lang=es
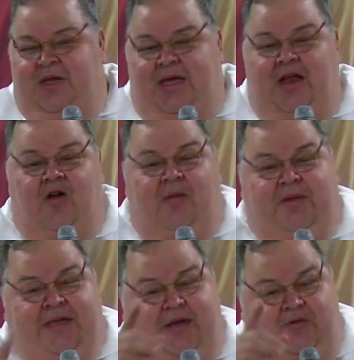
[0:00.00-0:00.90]
Y lo que me
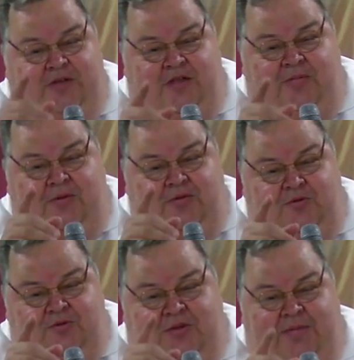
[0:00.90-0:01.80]
está escuchando por
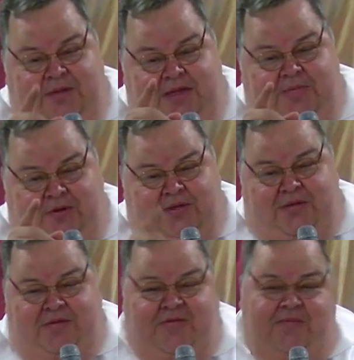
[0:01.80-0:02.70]
YouTube también y por
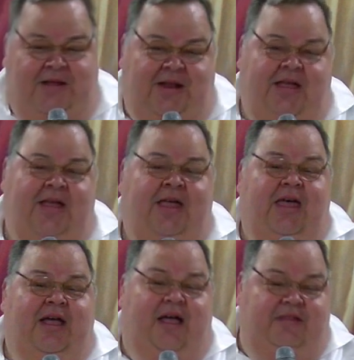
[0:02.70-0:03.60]
TV Familia,
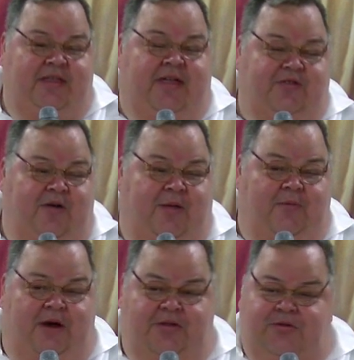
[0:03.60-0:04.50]
candidatos a
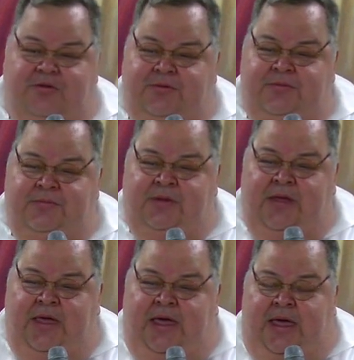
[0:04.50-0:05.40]
muerto.
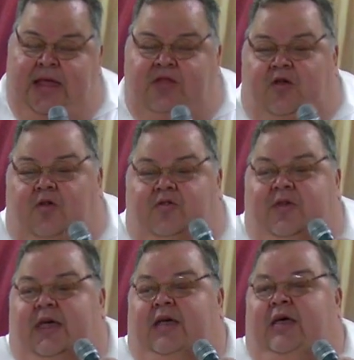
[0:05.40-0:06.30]

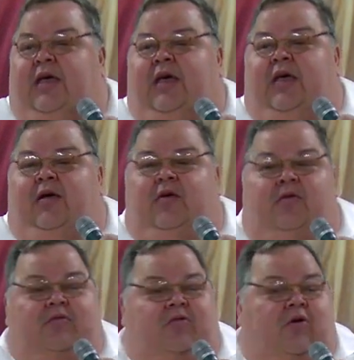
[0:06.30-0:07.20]
Entonces,
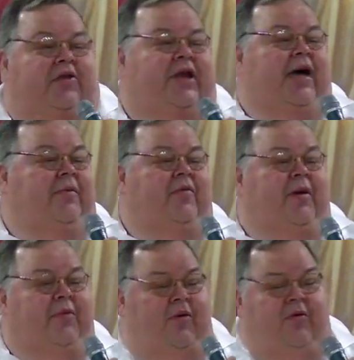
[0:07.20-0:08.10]
corramos,
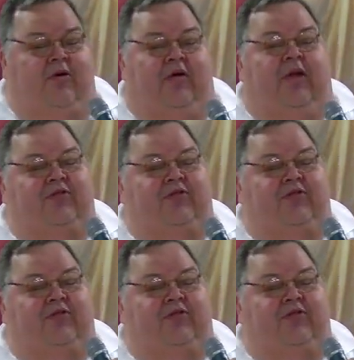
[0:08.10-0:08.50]
vamos a buscar una